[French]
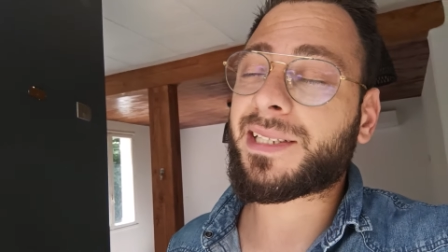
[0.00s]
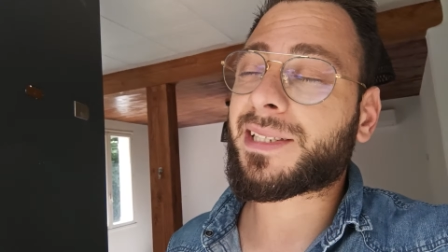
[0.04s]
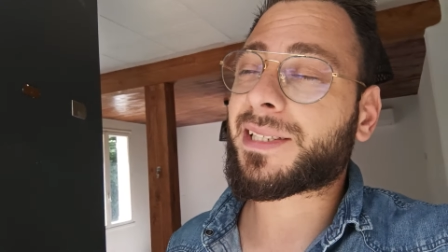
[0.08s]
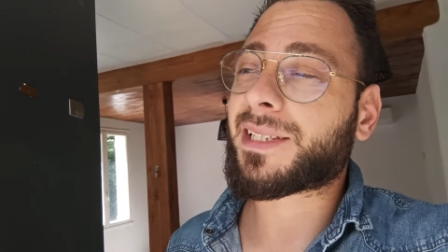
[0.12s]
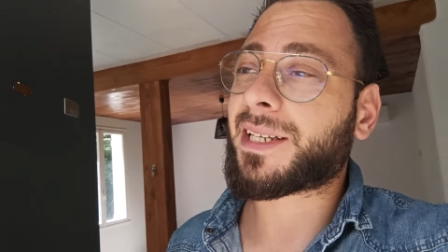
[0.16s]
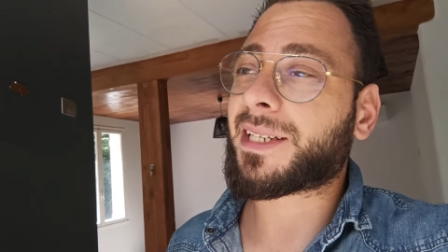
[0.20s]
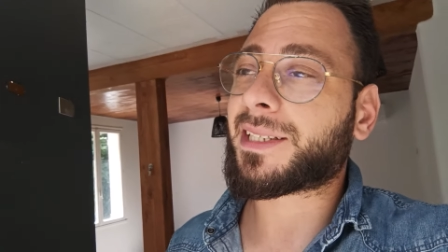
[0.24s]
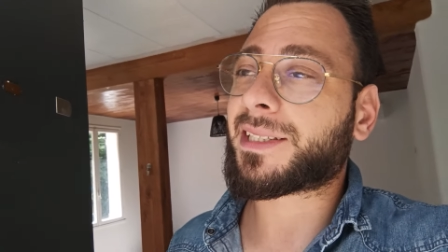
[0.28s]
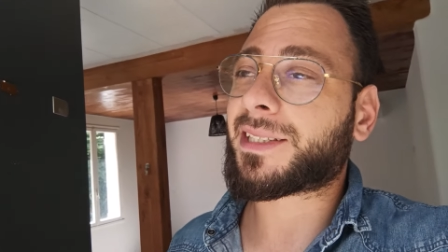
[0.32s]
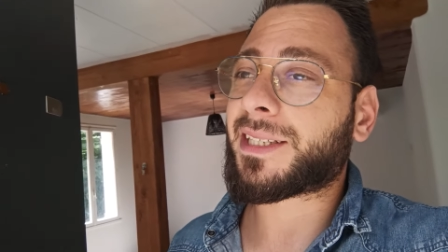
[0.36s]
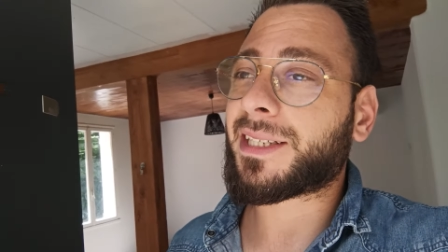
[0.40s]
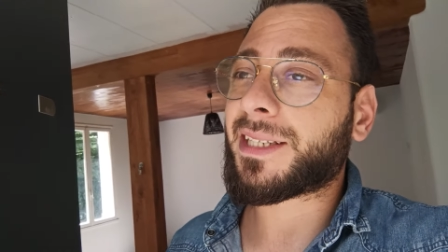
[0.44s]

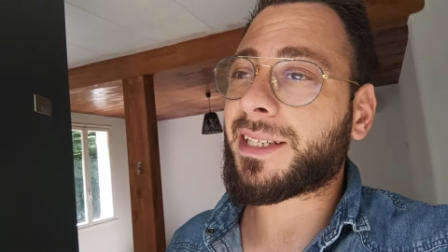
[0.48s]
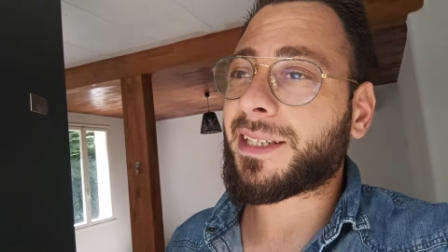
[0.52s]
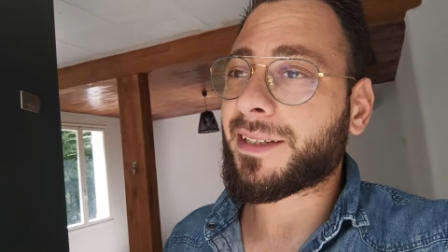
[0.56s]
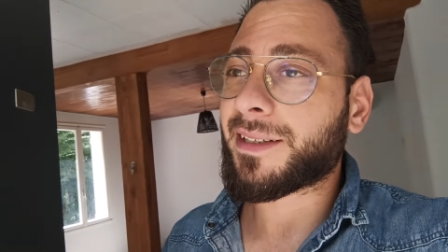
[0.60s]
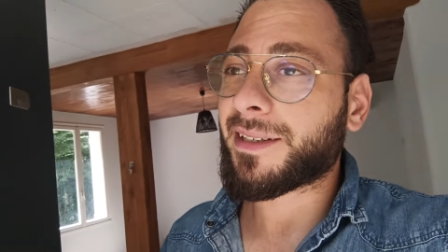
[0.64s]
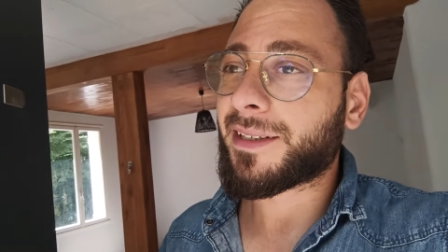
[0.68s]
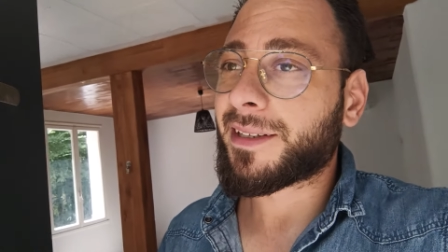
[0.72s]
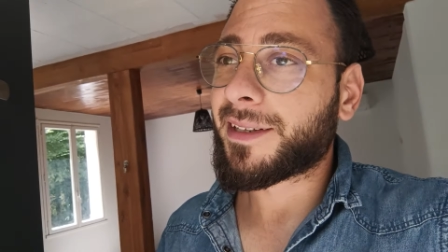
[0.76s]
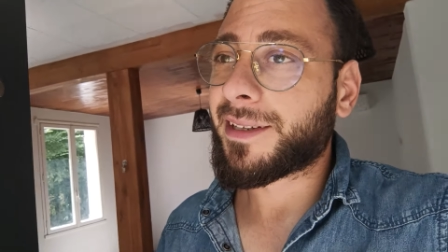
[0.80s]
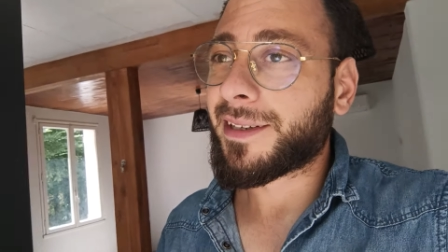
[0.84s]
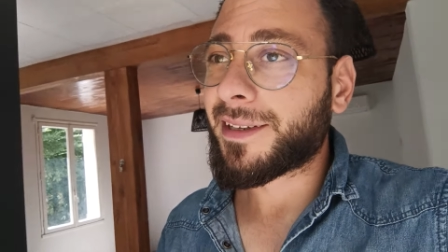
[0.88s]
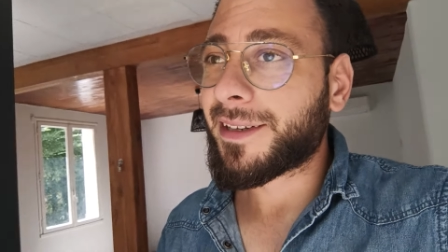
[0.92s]
ça a été
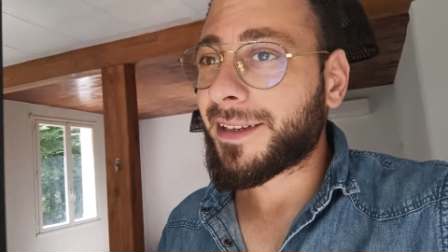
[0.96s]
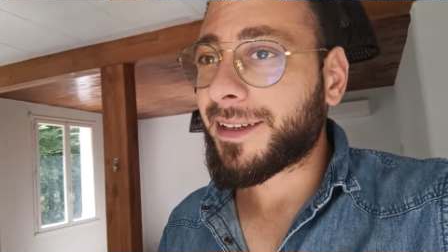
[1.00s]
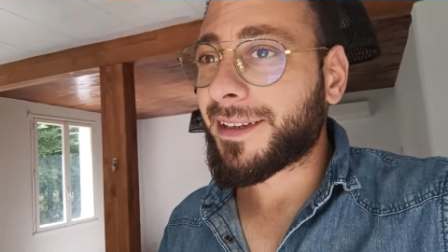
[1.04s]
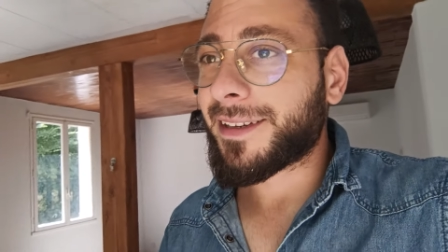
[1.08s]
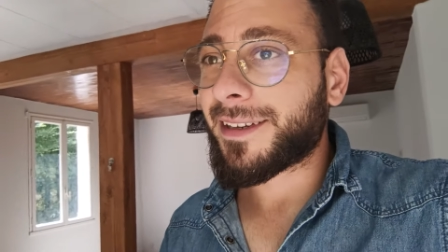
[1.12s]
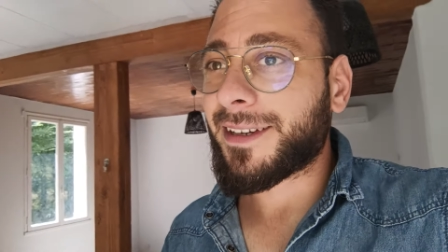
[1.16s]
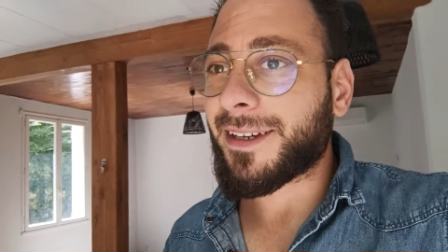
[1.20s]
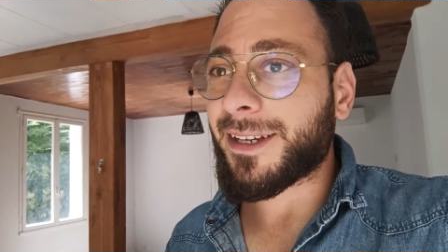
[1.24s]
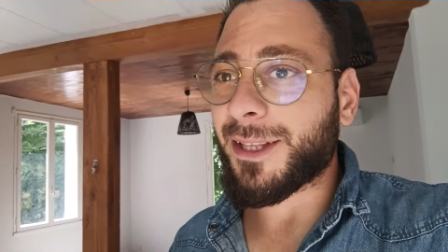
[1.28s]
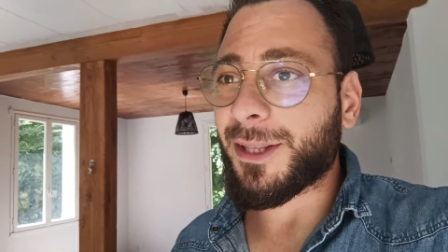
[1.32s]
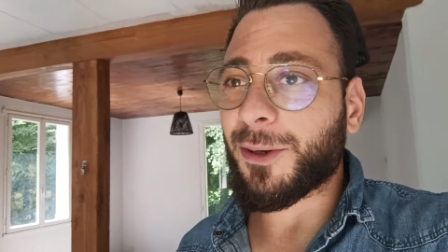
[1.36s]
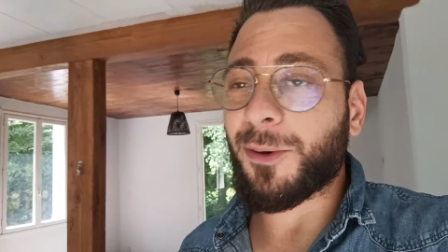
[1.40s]

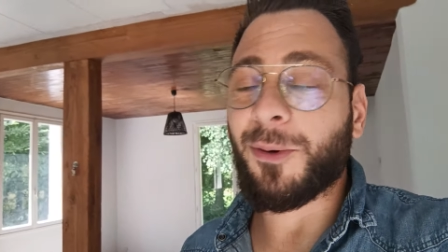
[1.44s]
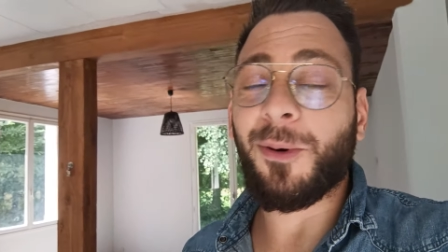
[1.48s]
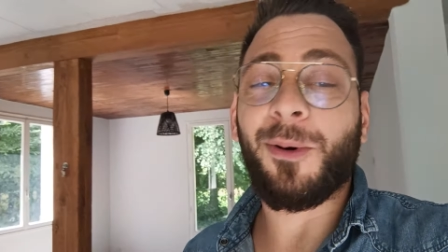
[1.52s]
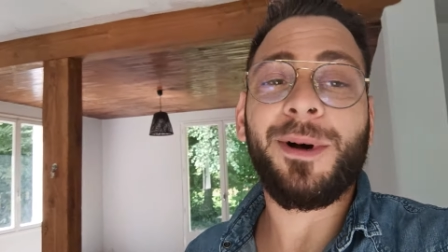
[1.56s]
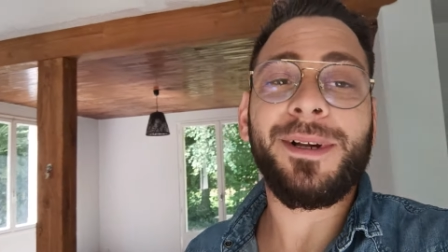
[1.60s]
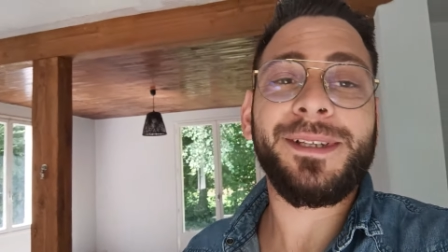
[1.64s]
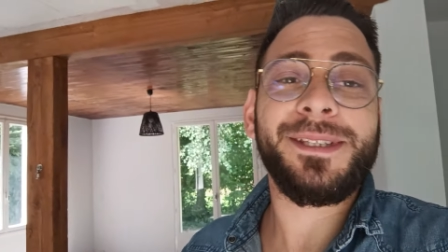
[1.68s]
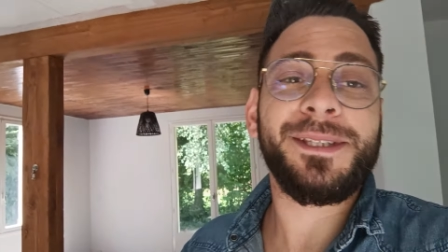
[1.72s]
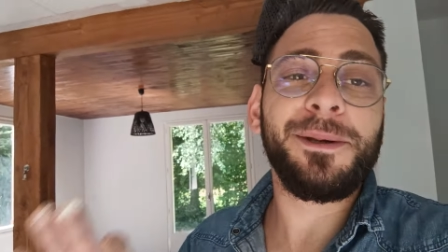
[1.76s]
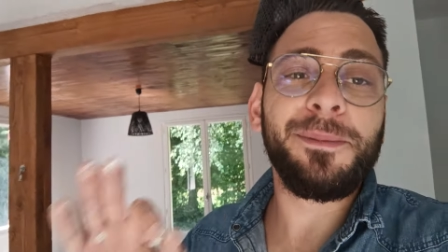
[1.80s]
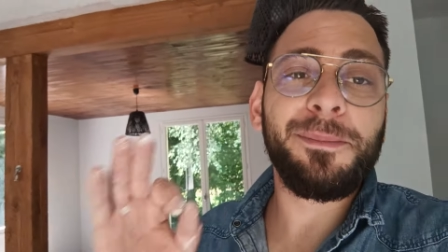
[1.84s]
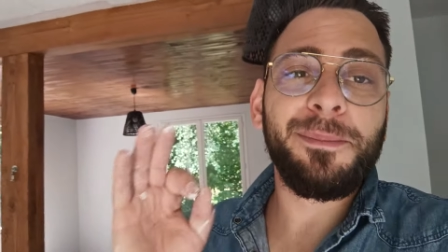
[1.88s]
une
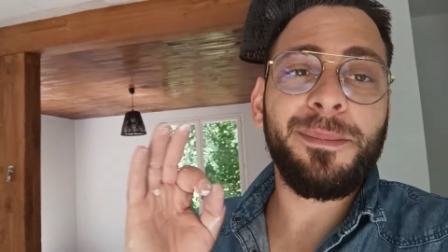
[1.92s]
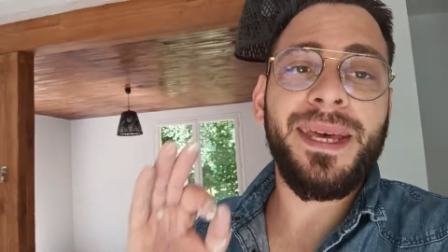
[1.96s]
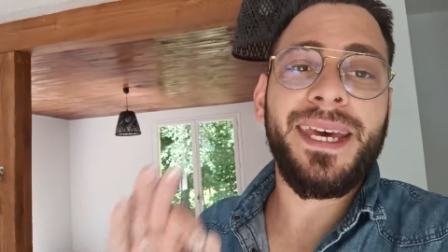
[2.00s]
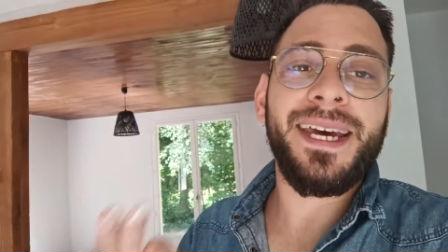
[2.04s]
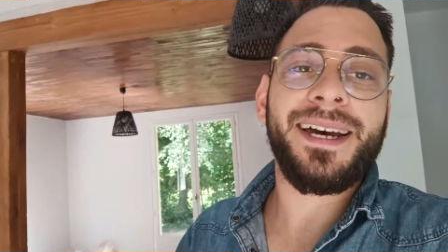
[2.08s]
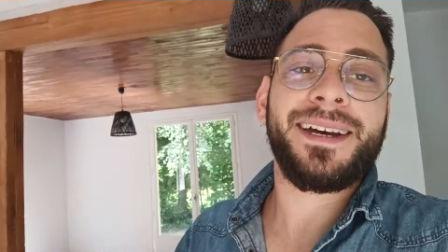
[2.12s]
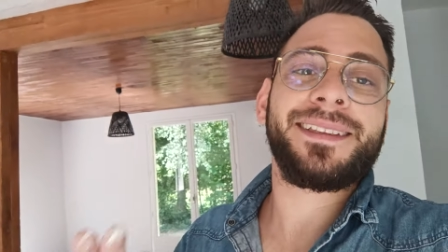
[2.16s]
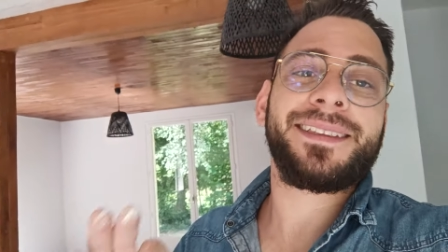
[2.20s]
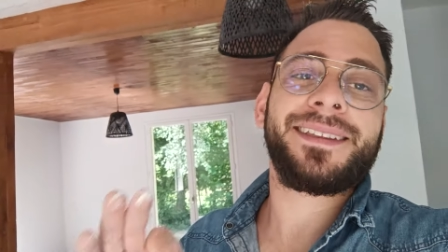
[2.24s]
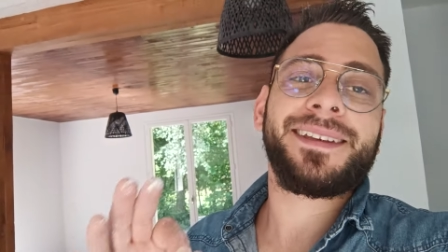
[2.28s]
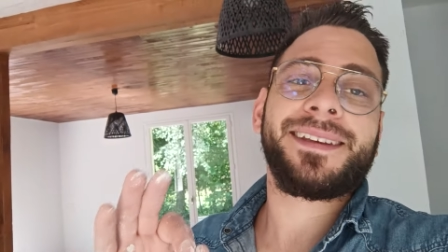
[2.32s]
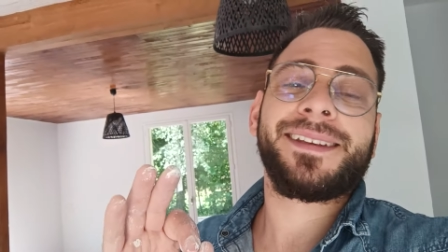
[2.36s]
grosse
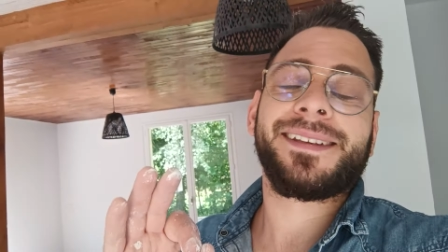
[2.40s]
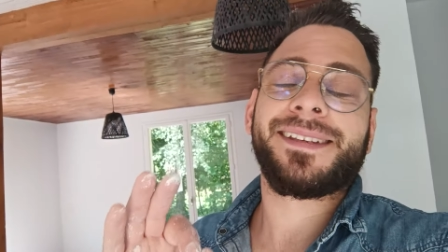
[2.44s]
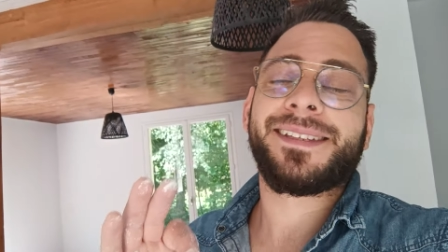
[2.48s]
merde.